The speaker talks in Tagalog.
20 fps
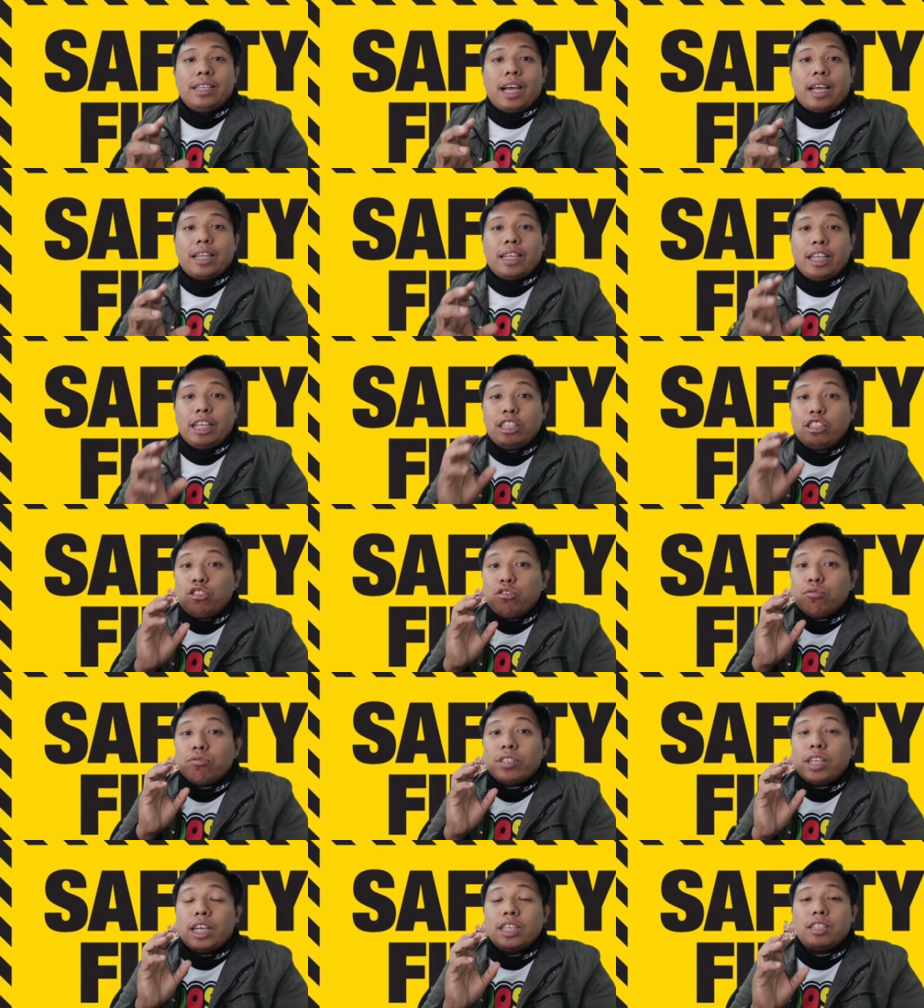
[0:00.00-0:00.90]
dyan is
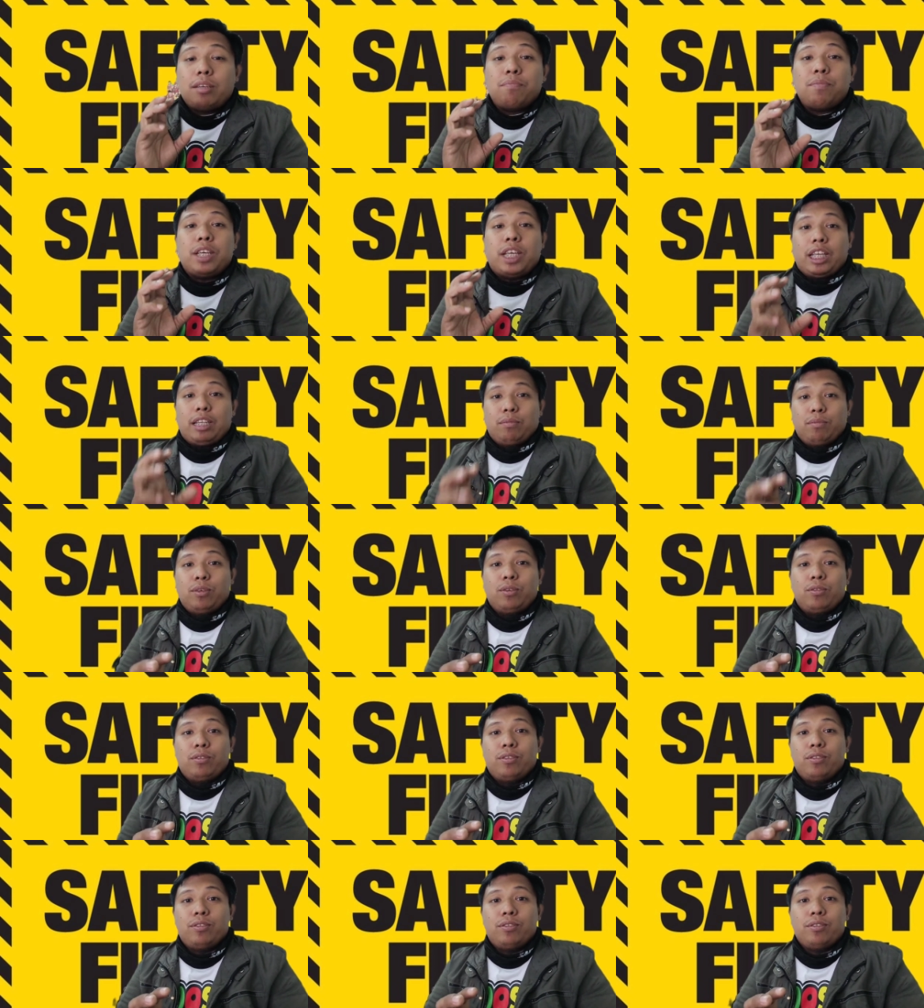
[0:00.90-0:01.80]
yung sasabihin mo.
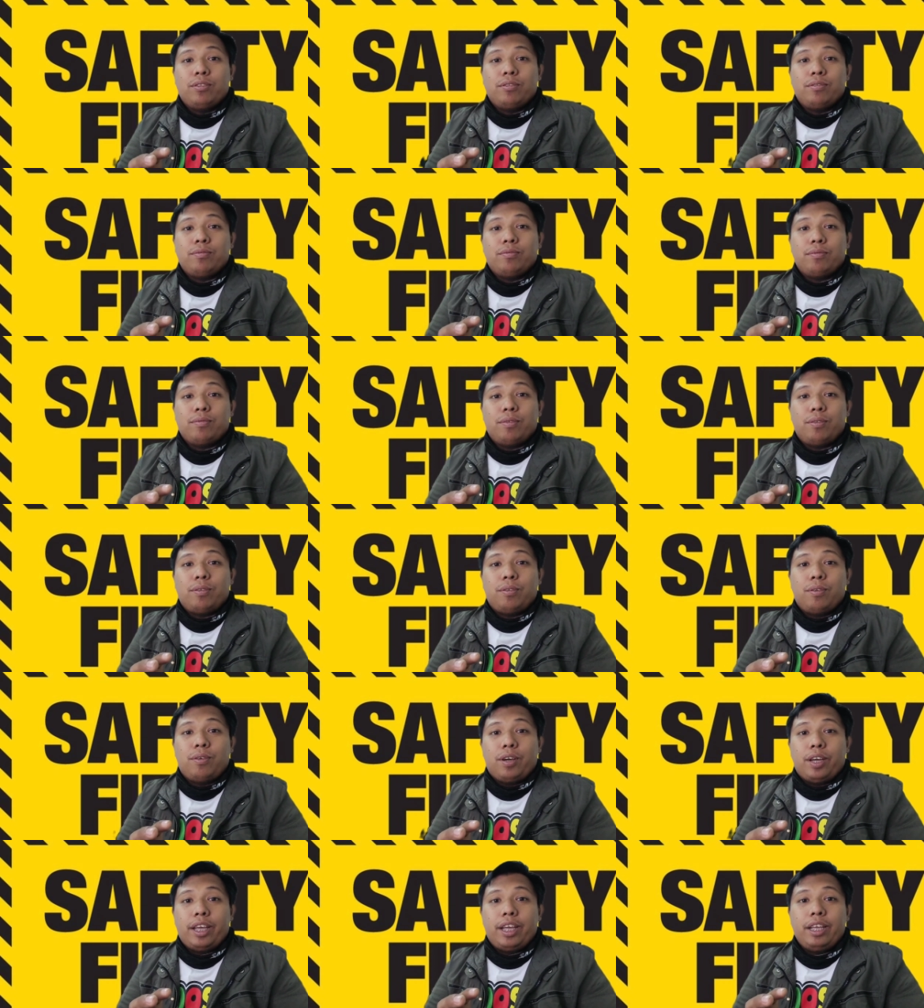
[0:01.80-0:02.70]

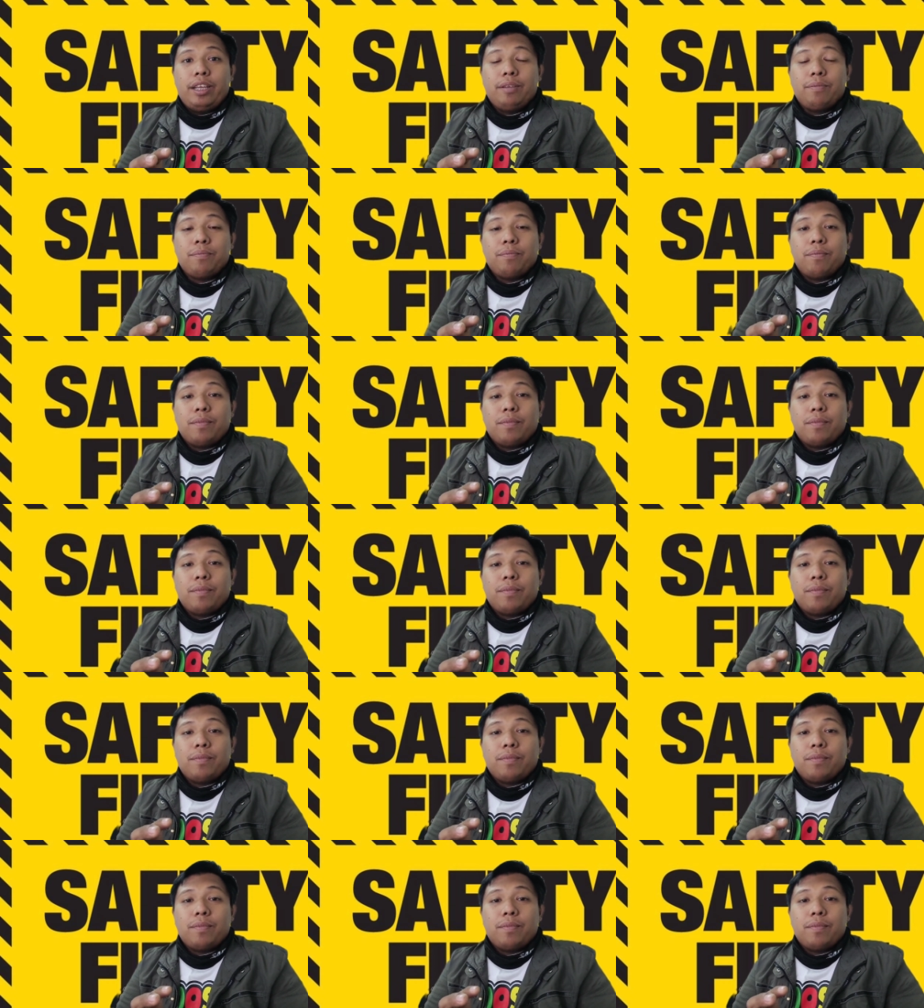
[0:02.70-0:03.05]
Okay?